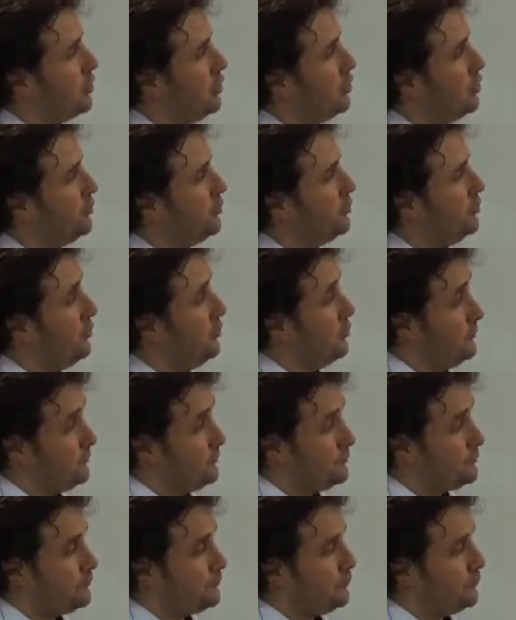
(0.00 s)

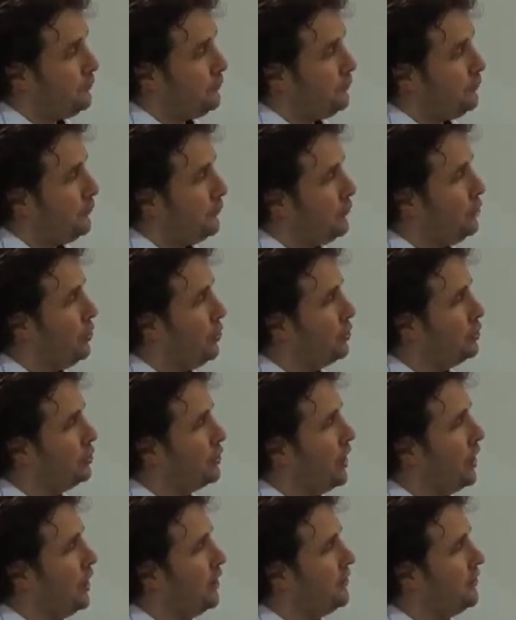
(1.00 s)

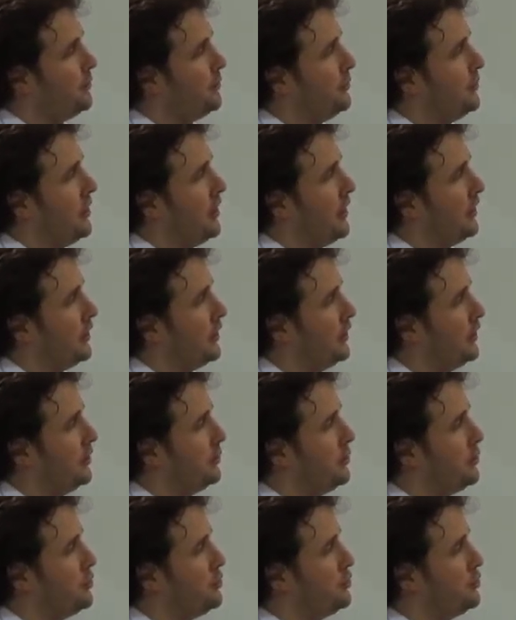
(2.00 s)
4.6 milyar
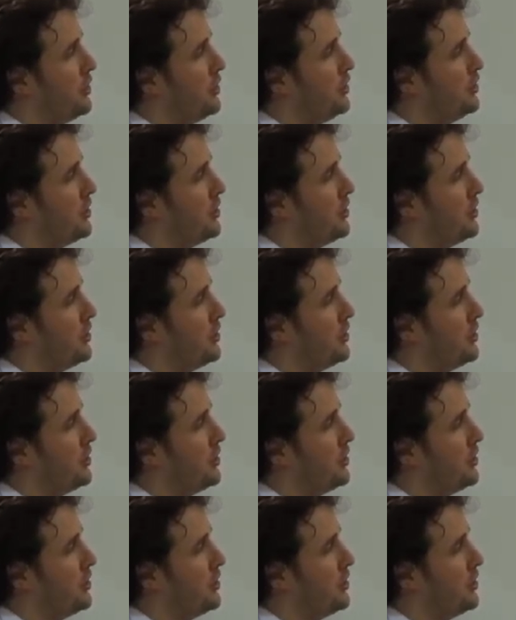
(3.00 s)
yıllık bir süreç